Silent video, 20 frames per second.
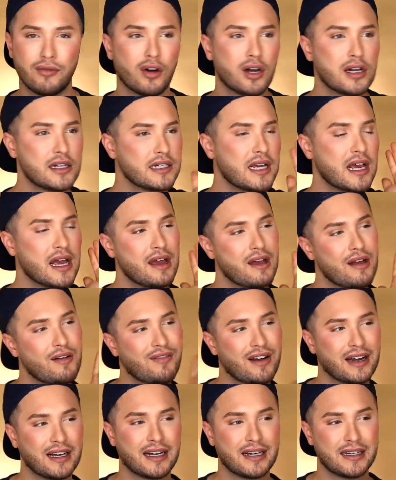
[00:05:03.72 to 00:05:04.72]
wollt,
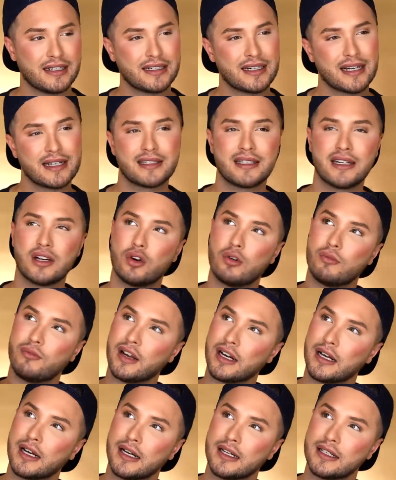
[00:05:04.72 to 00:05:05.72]
wann kann ich das Serum,
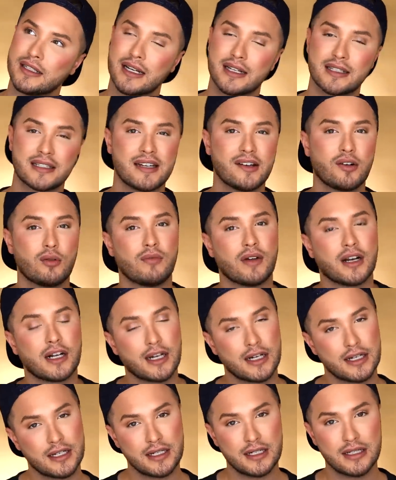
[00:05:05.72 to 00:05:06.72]
wann kann ich das Serum, wann
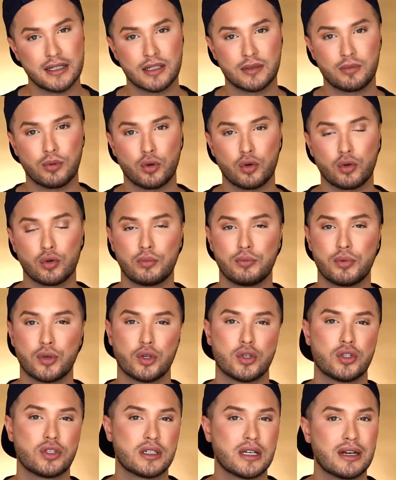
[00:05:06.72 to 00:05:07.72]
kann ich dieses Produkt
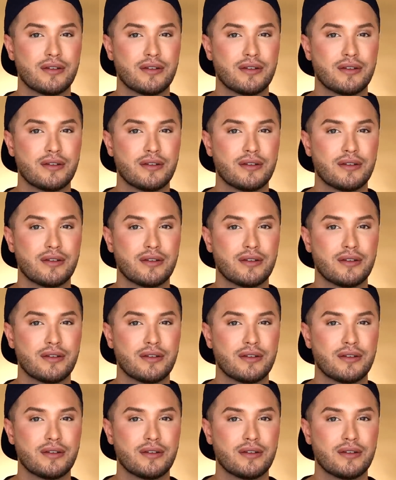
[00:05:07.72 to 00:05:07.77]
benutzen,